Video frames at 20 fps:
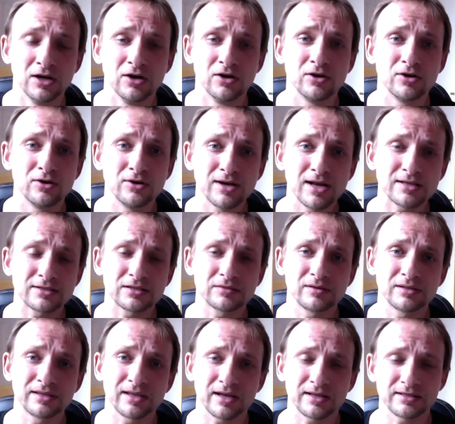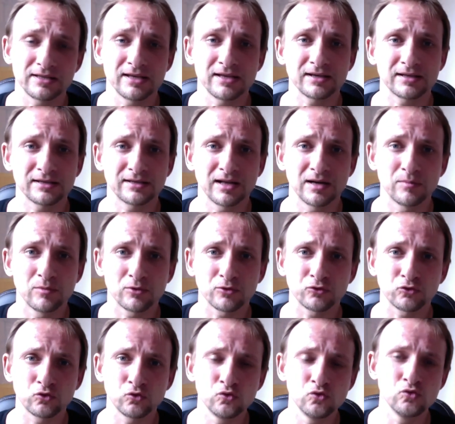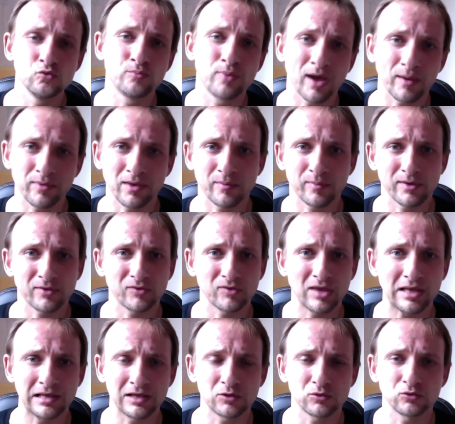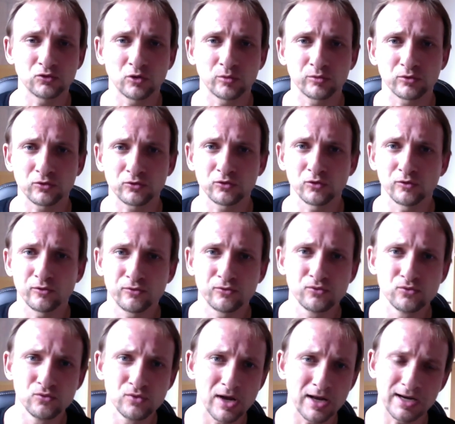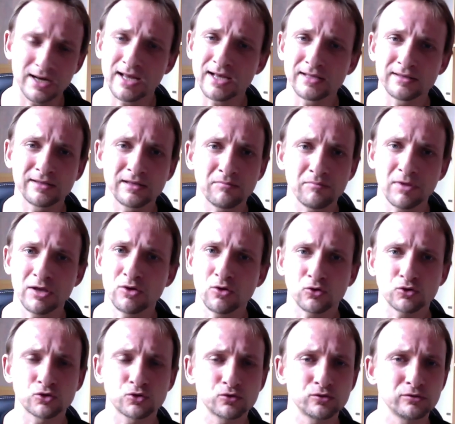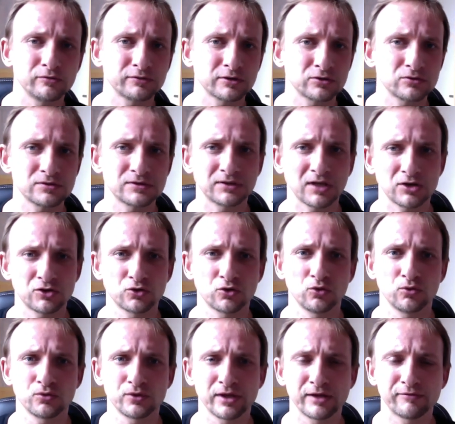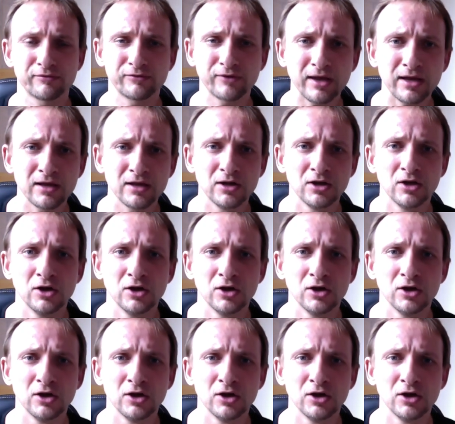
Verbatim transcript: Euh, la semaine dernière, également super bien passé avec une ambiance de fou. L'un des meilleurs shows de fin de stage que l'on ait fait